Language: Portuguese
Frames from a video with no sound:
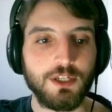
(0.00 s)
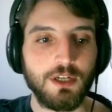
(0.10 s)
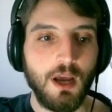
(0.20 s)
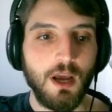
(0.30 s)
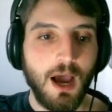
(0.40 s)

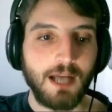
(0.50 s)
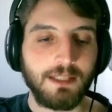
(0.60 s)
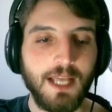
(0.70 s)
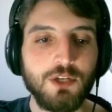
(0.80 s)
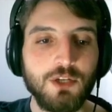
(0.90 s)
Dead
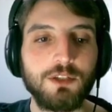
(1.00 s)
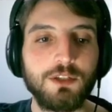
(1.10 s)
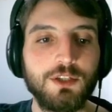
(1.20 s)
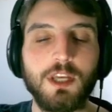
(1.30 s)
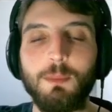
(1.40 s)
Wallet, que é
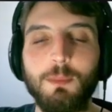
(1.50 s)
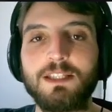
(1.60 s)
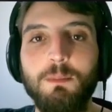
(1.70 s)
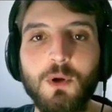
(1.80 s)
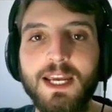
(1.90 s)
uma ação
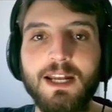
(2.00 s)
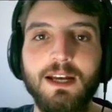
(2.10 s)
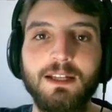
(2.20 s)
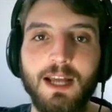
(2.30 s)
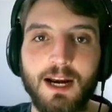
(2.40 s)
pioneira
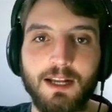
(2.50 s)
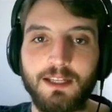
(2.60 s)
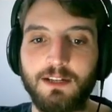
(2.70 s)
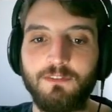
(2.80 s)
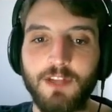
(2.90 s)
na
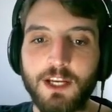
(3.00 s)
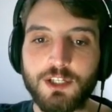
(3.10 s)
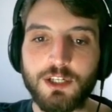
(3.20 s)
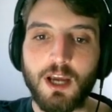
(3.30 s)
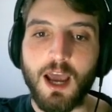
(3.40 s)
carteira Flash,